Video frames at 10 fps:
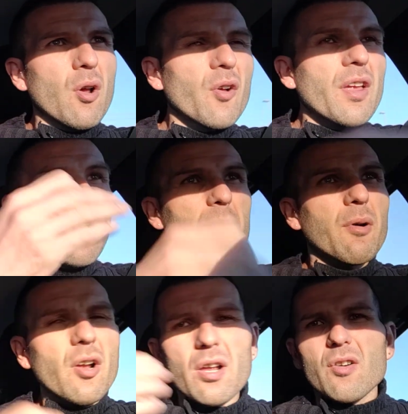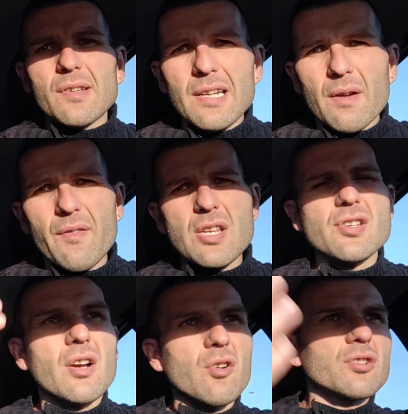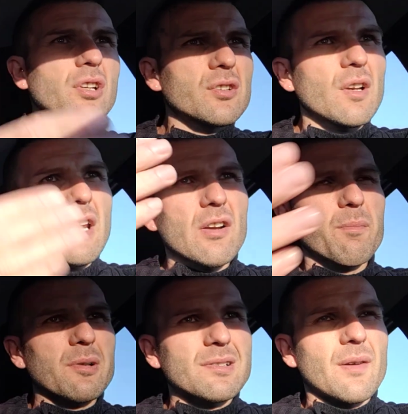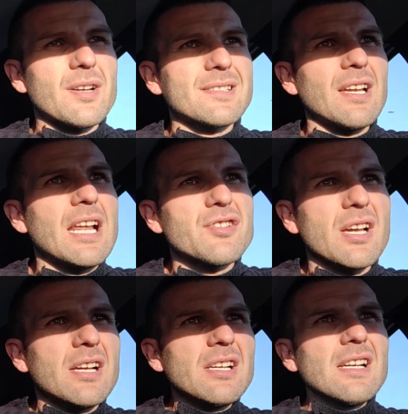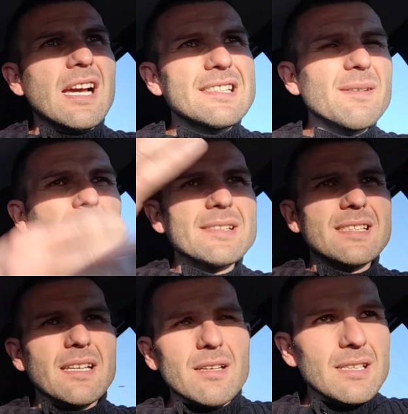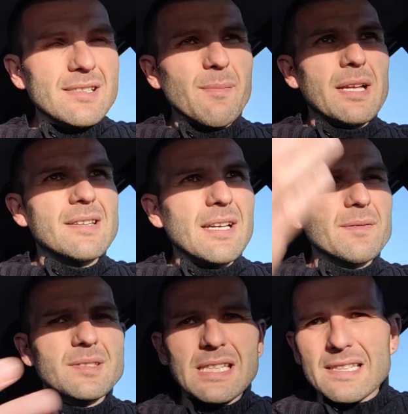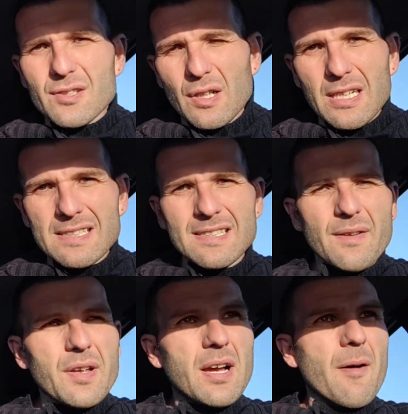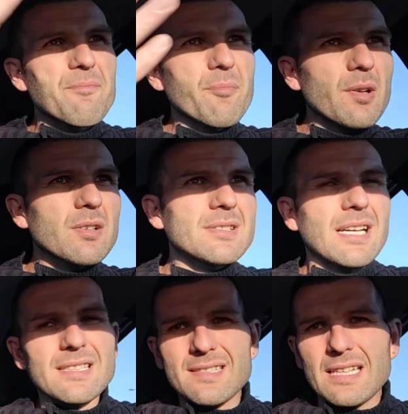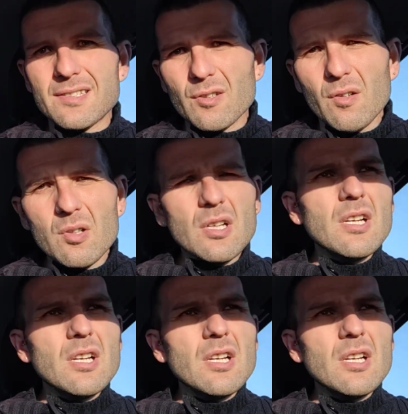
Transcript: Bologna, che il Bologna continua a vincere contro il Torino, prossimo avversario Lecce e si, mette, e si mette sesto in classifica, sa, sesto,